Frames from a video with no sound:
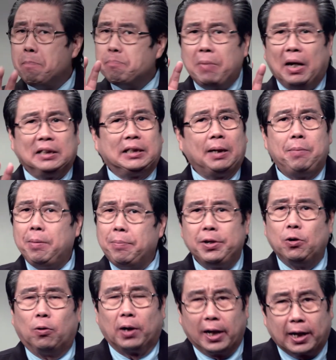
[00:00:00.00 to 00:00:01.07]
มันจะไม่ประโย
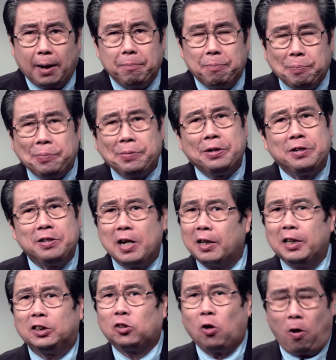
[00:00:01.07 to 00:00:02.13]
ชน์เลยครับ อย่าง
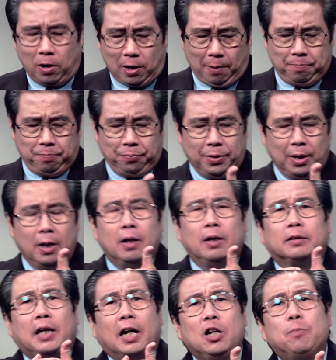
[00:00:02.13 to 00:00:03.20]
ที่2ครับ
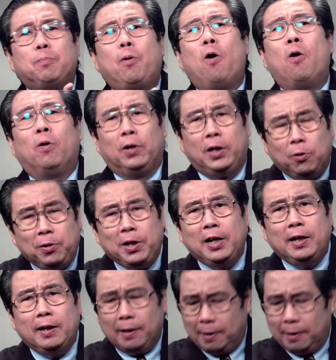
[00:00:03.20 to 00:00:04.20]
ถ้านิ้วโป้งนิ้วนี้